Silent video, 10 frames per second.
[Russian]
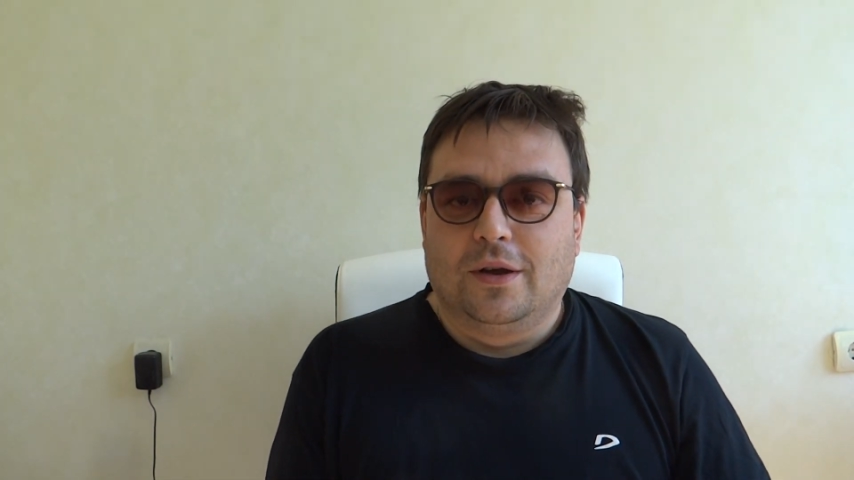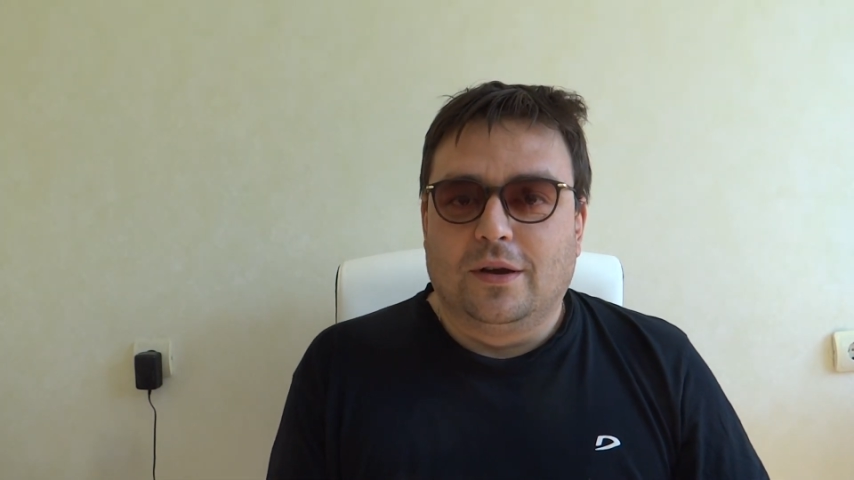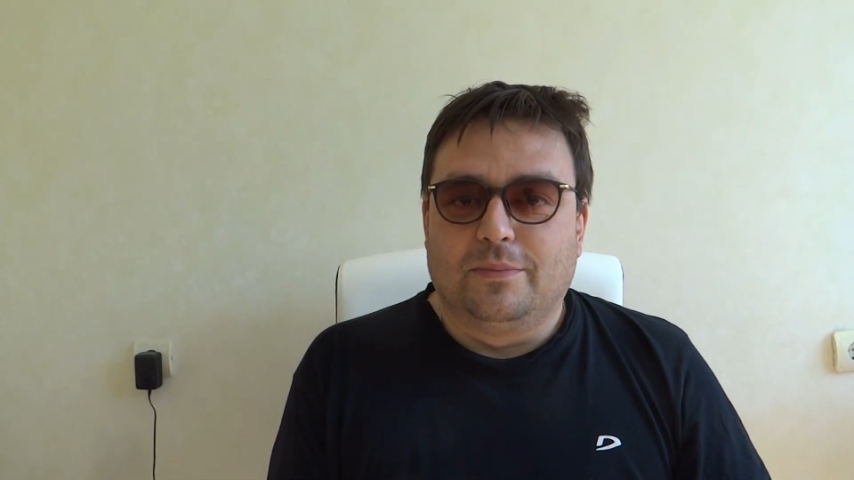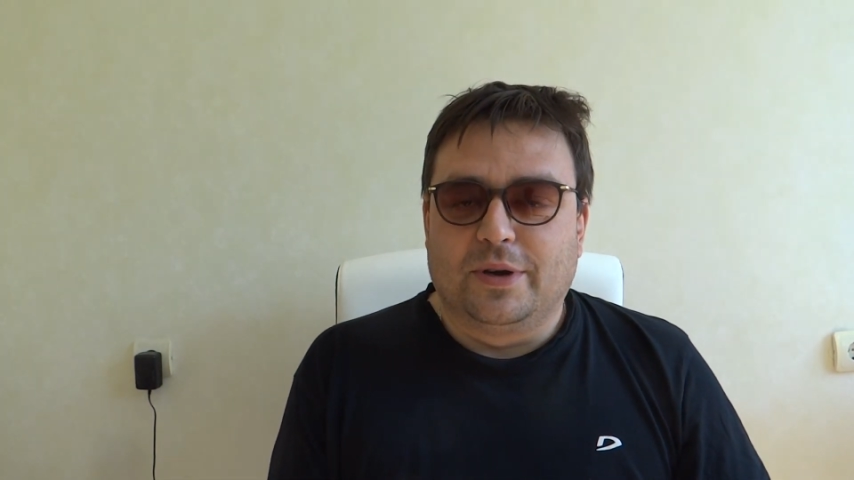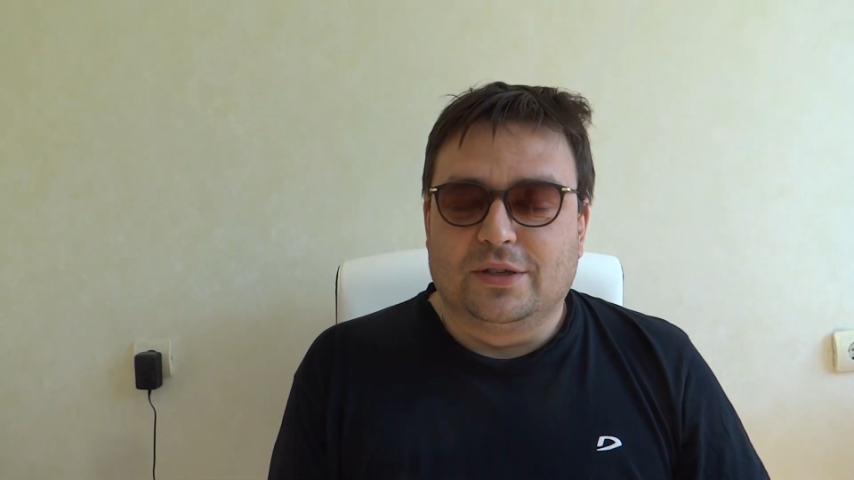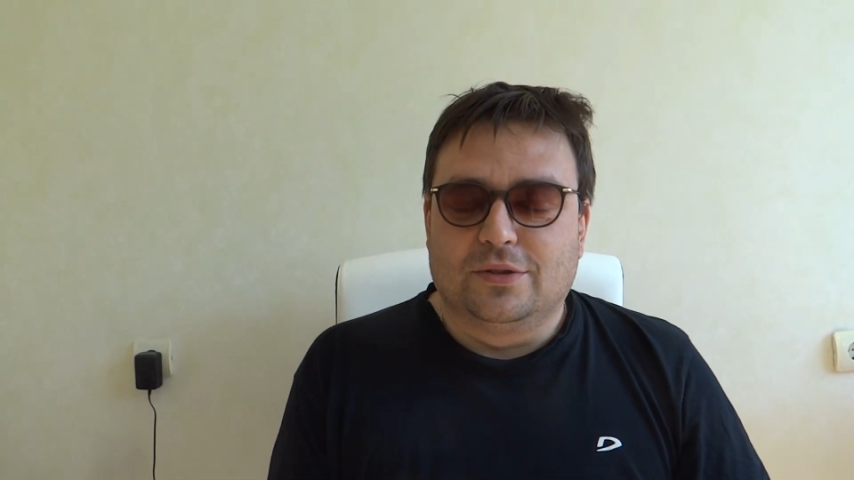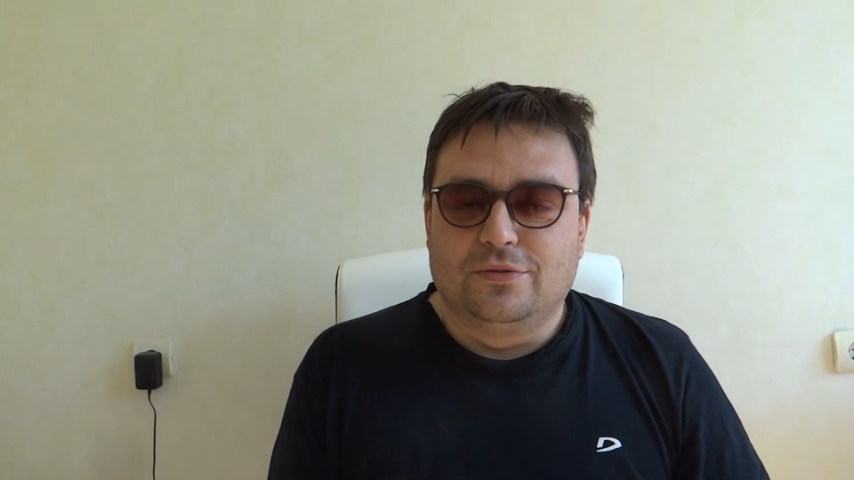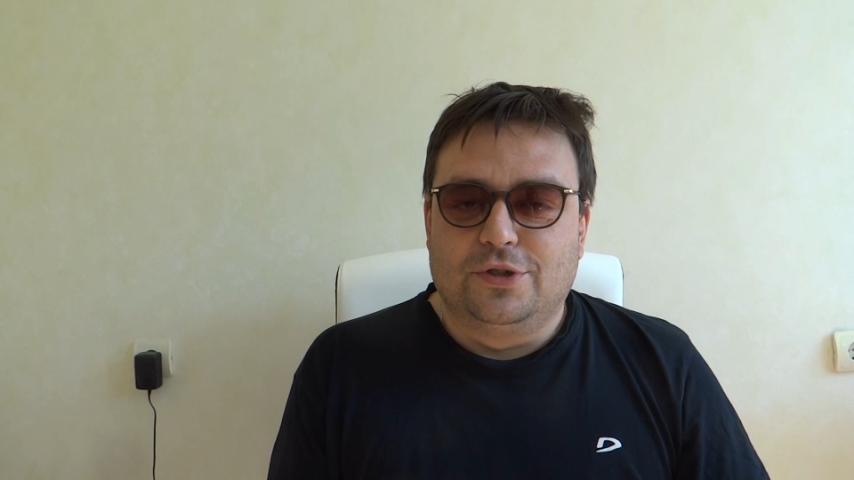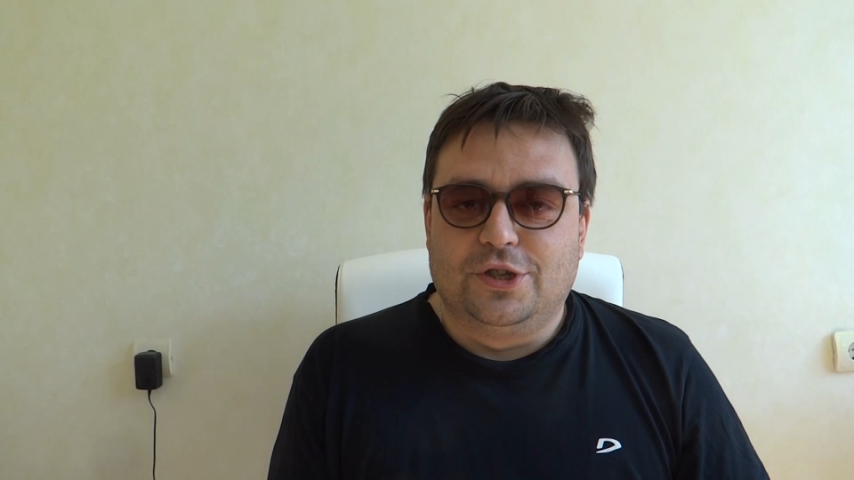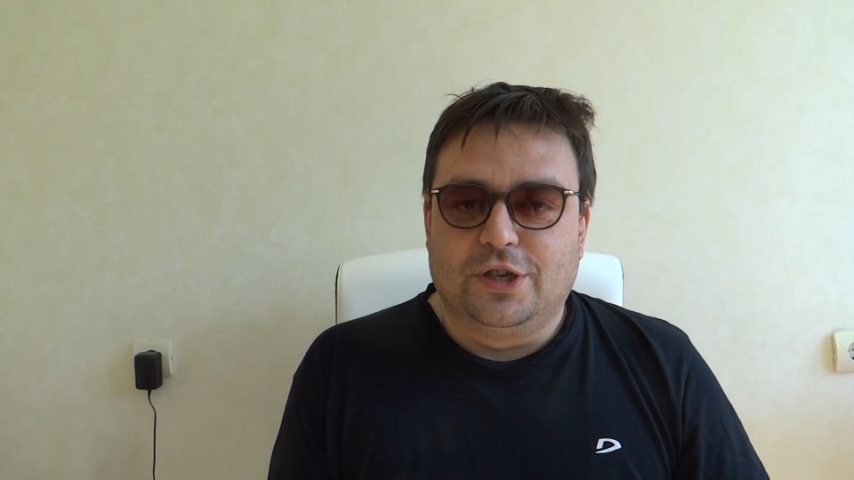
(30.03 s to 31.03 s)
Э,
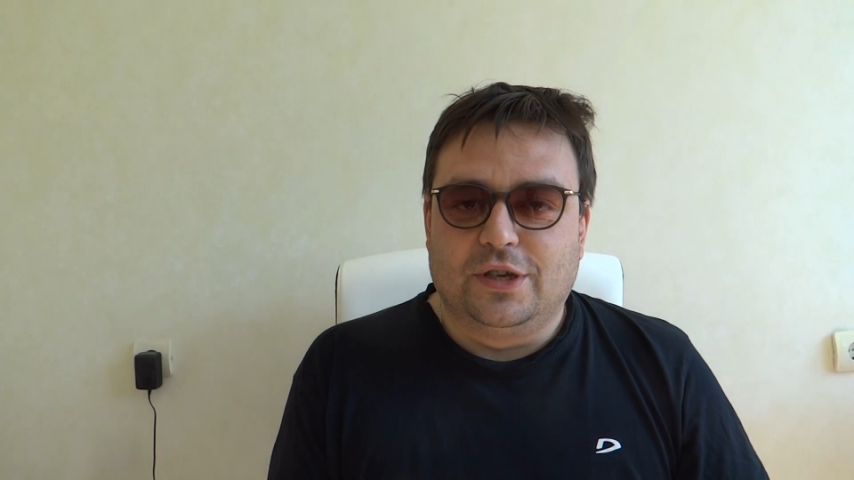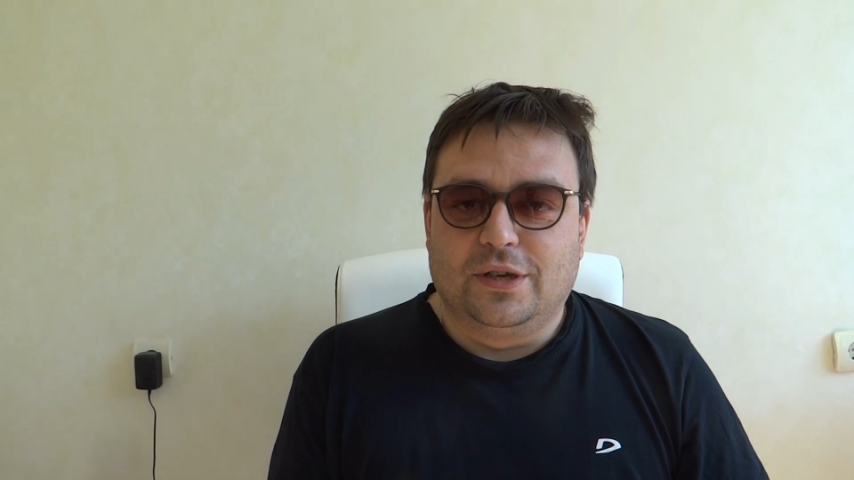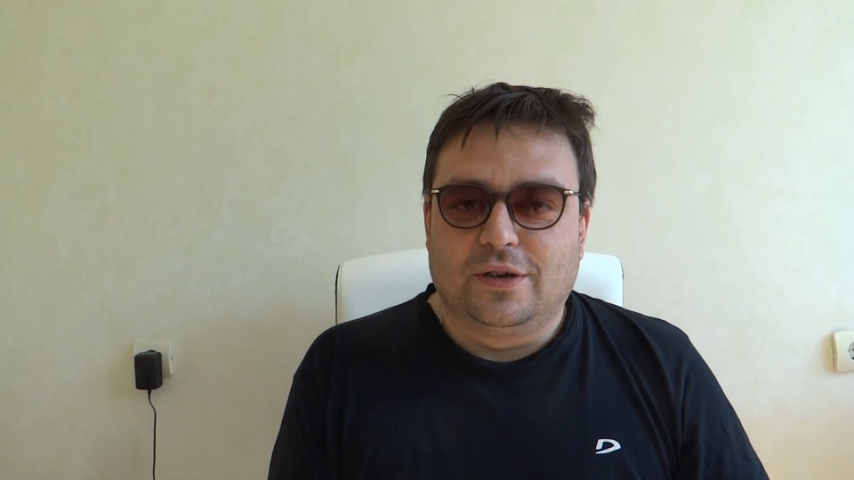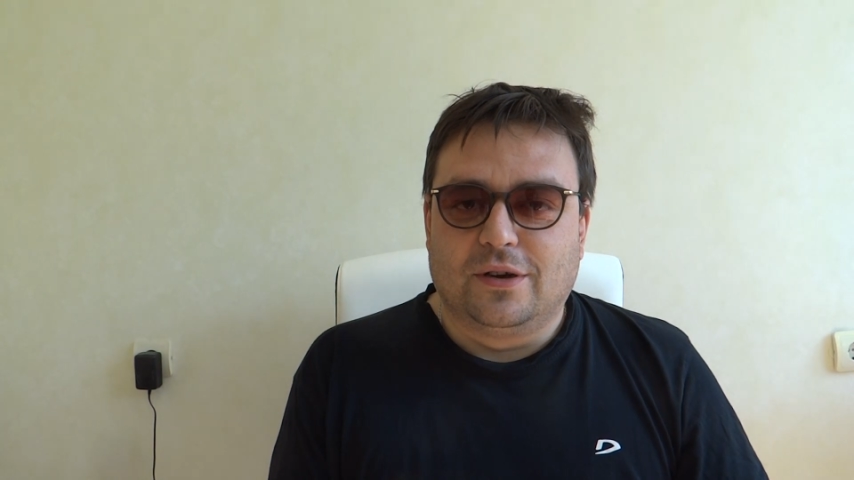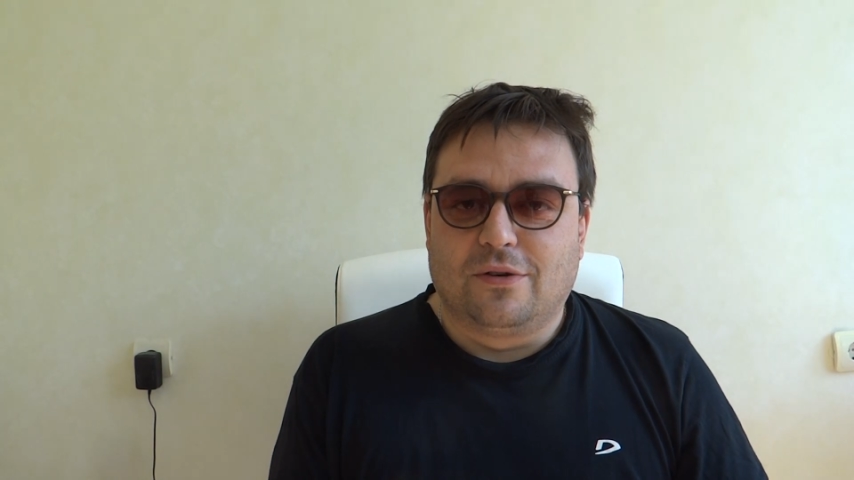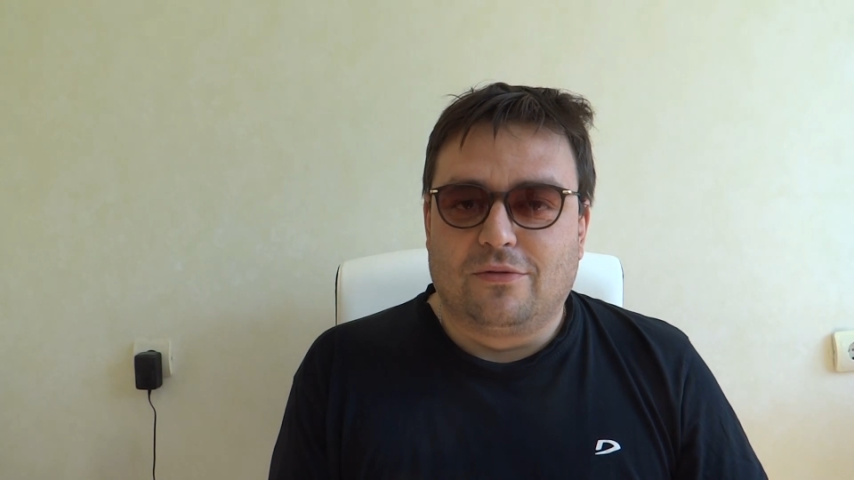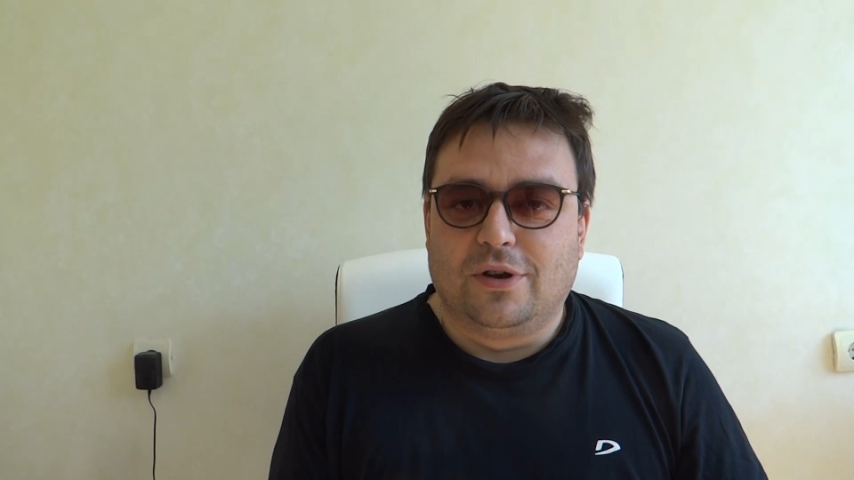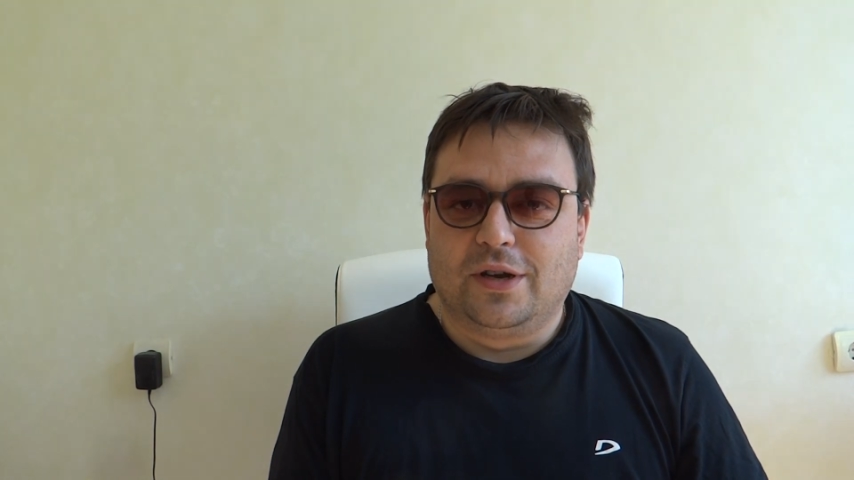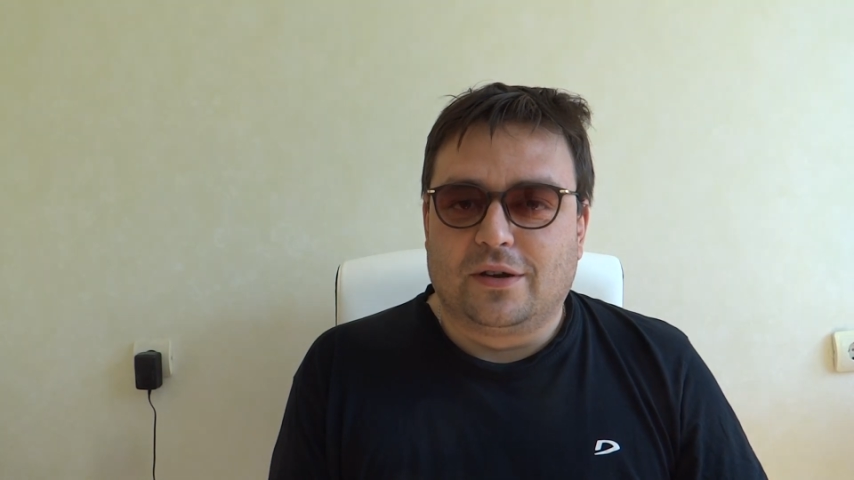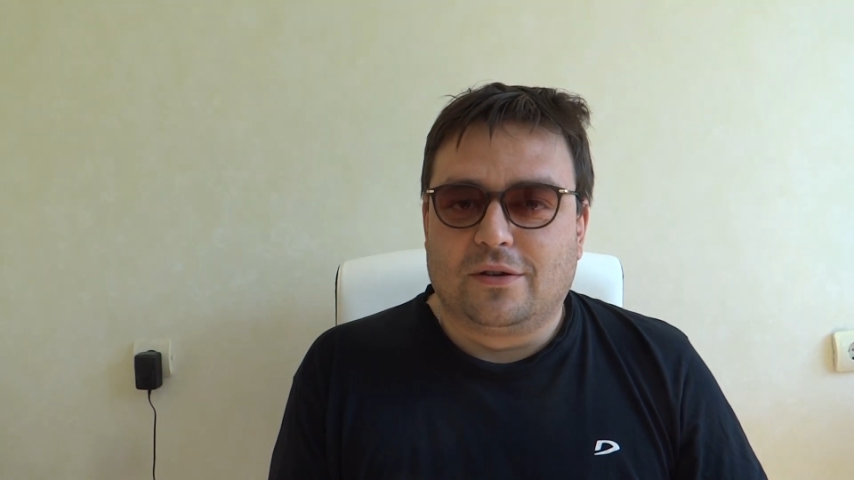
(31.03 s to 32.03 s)
предыдущий
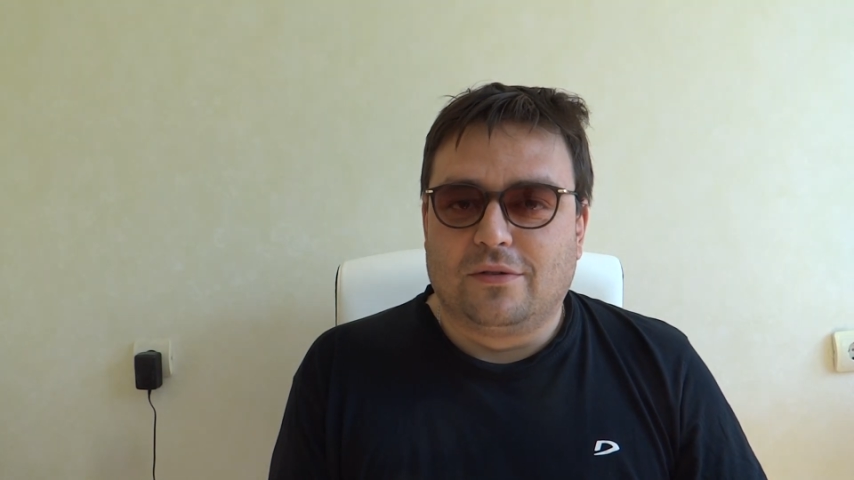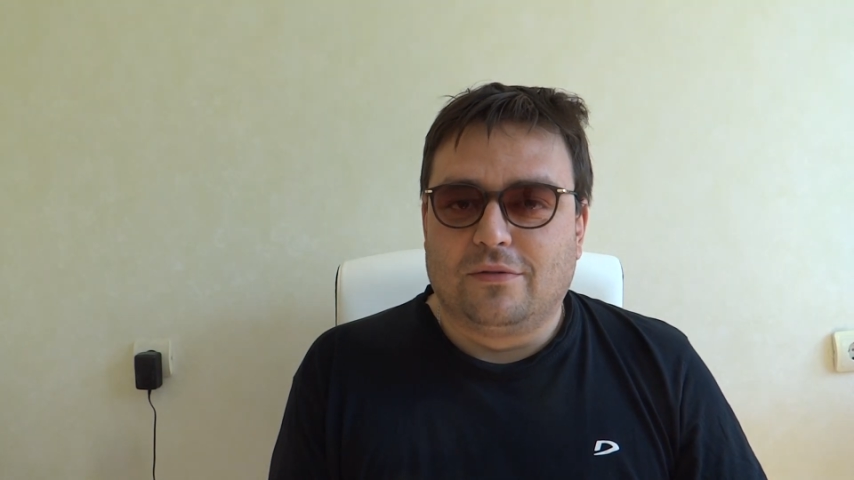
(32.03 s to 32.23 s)
ролик